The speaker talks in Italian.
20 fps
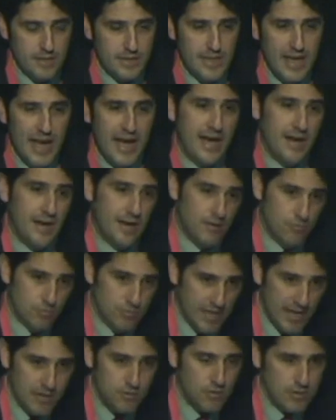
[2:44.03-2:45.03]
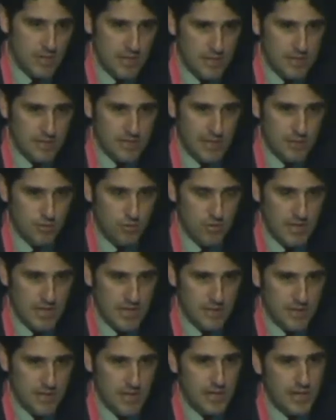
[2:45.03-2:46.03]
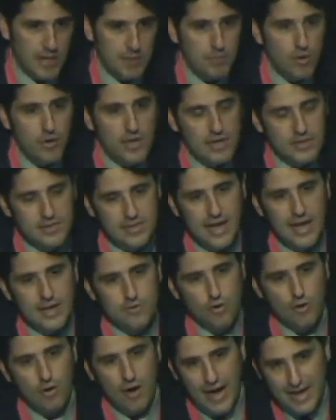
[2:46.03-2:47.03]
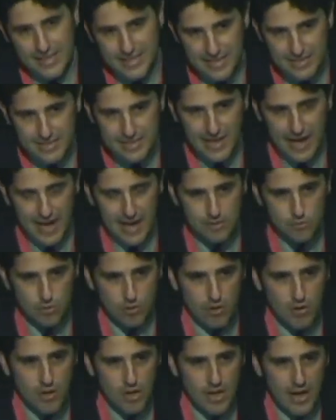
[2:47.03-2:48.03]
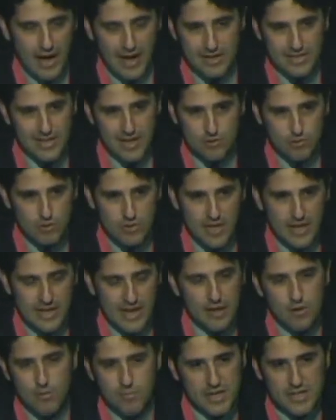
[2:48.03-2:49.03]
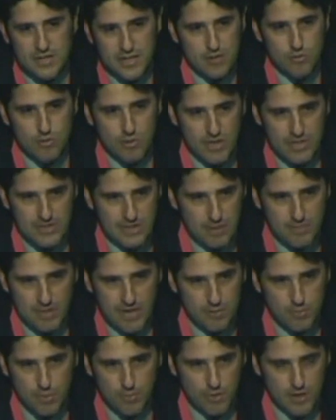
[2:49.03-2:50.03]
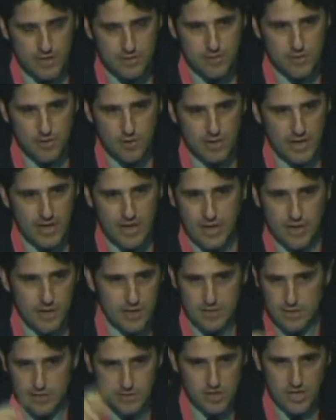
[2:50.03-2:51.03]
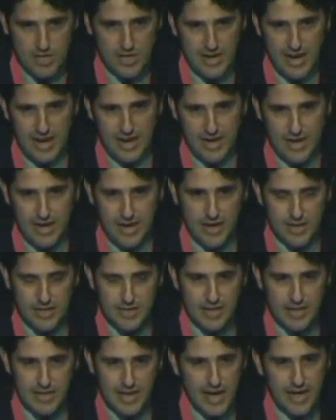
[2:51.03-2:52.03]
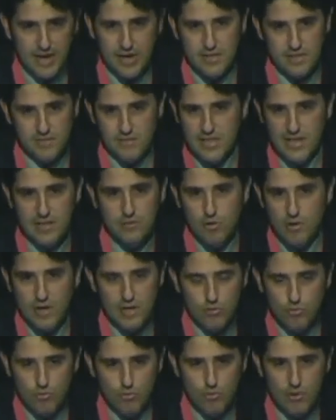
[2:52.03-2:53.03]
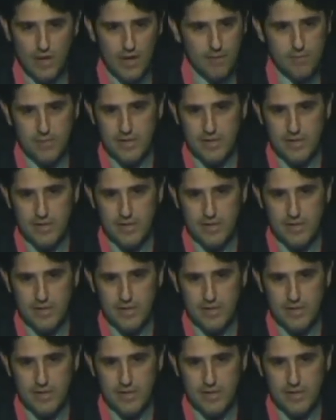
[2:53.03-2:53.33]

da un dato degli Stati Uniti che poi è stato adattato al dato italiano prendendo in esame la popolazione generale italiana, dividendola in due,